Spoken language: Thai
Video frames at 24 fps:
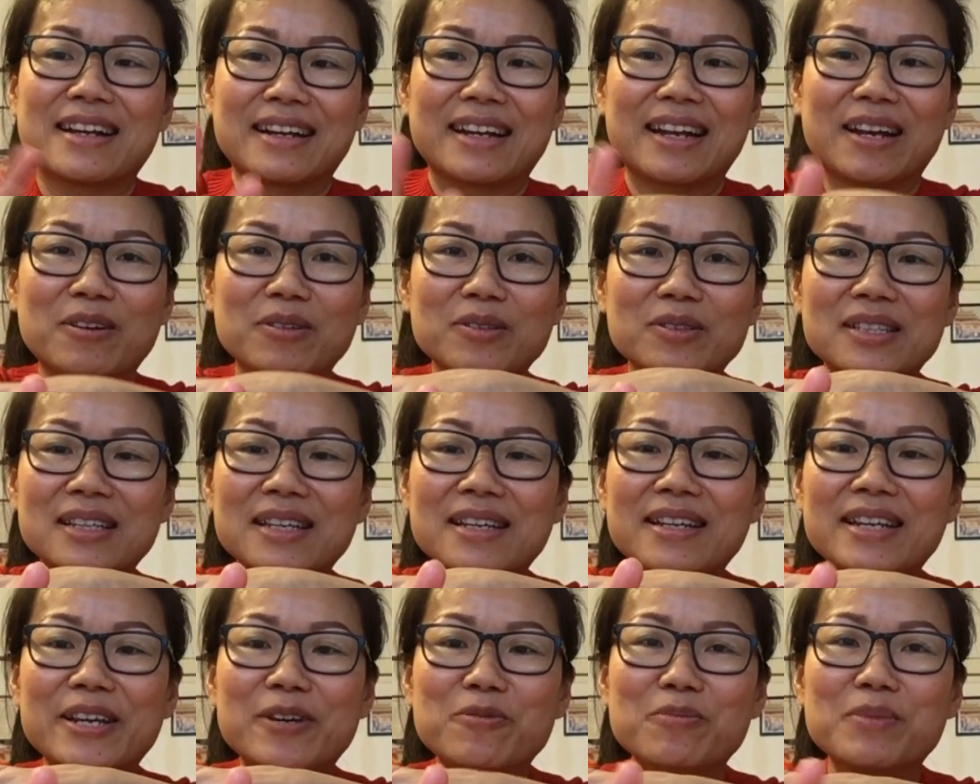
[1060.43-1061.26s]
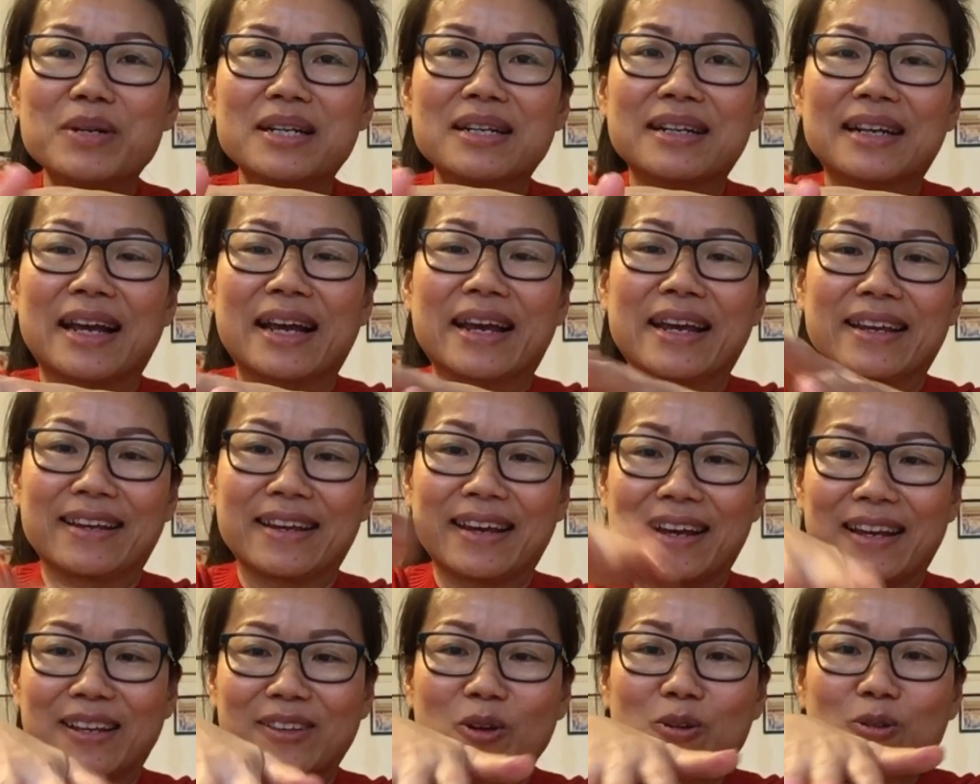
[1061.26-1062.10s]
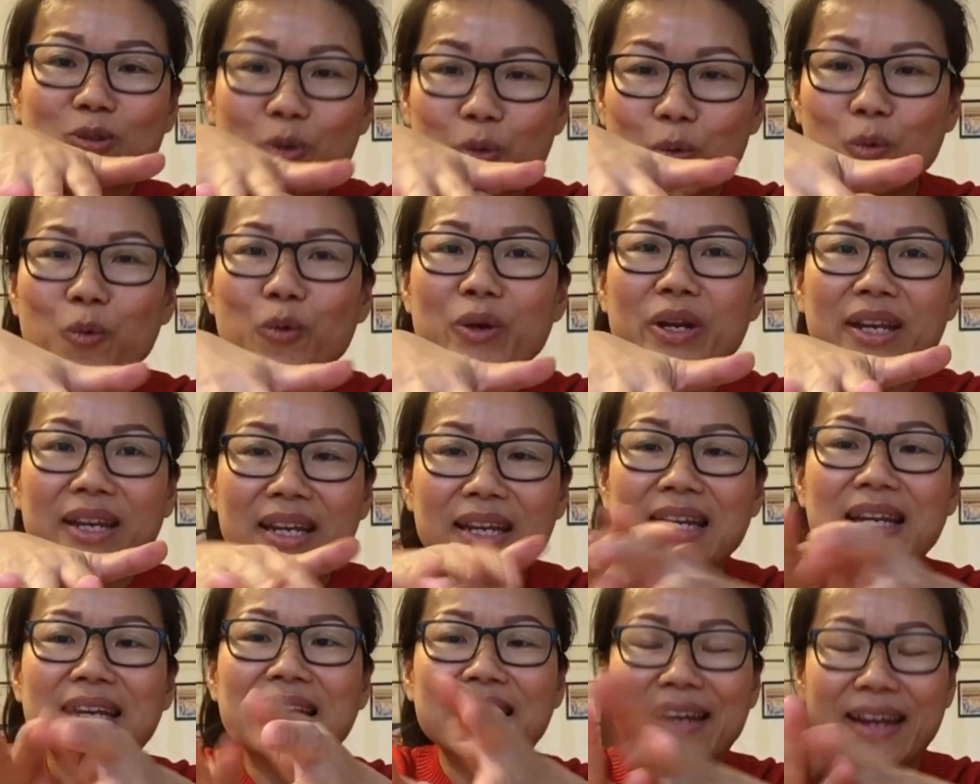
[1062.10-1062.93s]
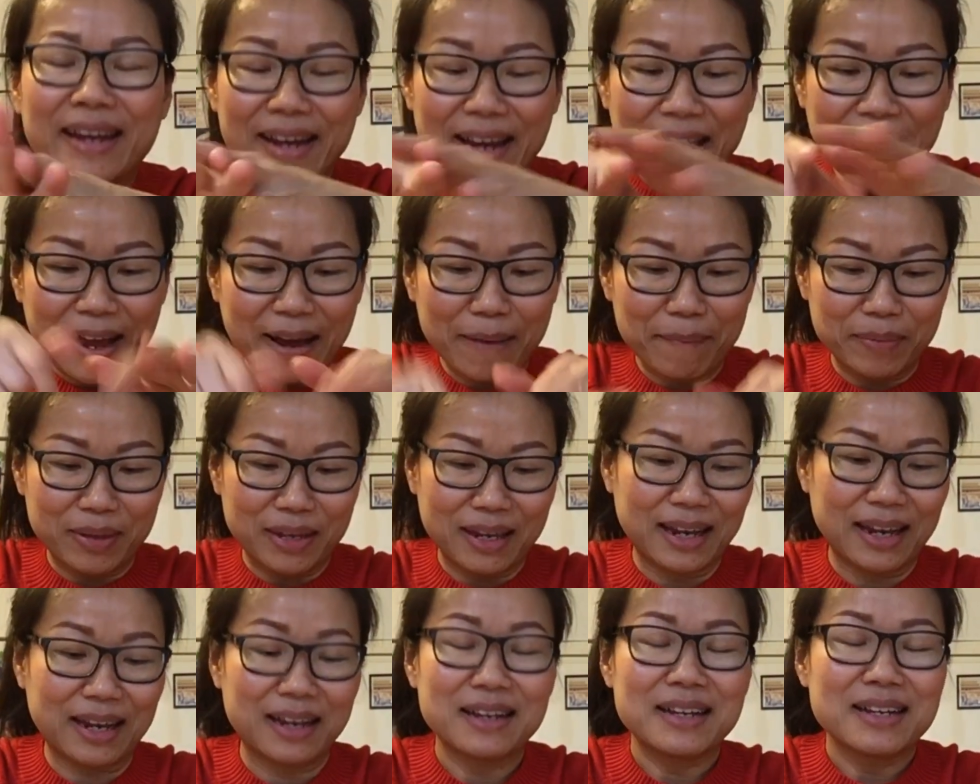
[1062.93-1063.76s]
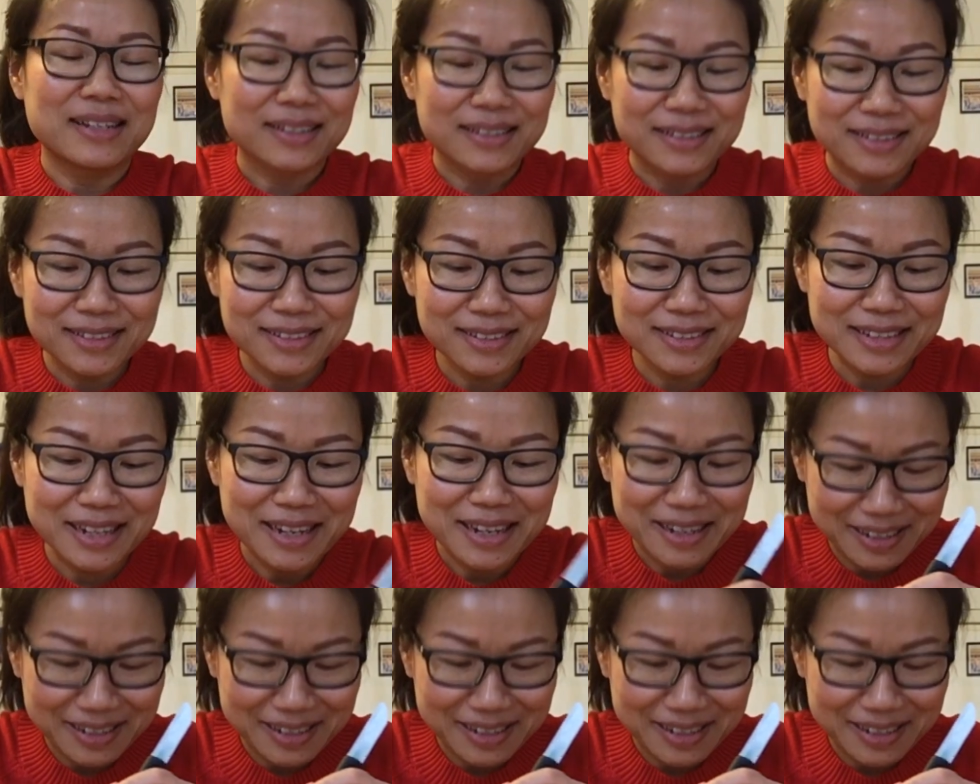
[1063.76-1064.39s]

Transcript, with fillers: แล้วที่นิ้วมืออะไรอย่างเงี้ยต้องถูดีๆในง่ามอย่างเงี้ยค่ะคือ